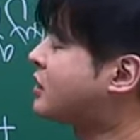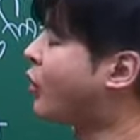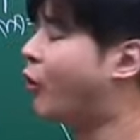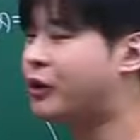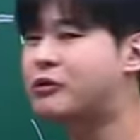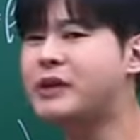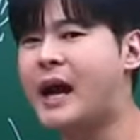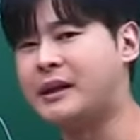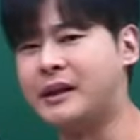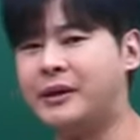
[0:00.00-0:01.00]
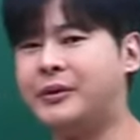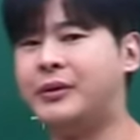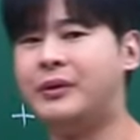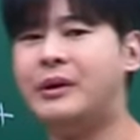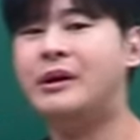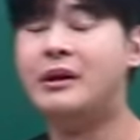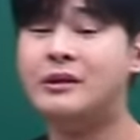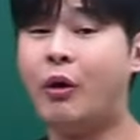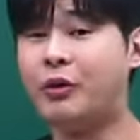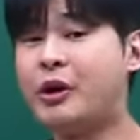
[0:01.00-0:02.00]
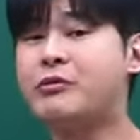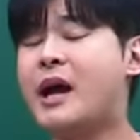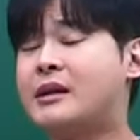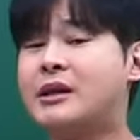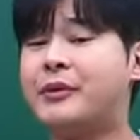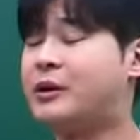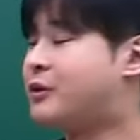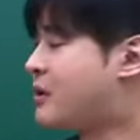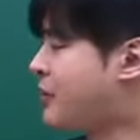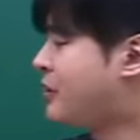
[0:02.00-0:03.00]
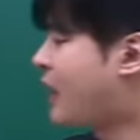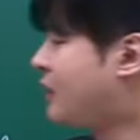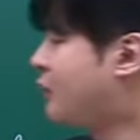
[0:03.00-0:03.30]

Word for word: 그렇게 어려운 게 아니에요. 근데 어려운 게 아닌데 왜 그러냐면 다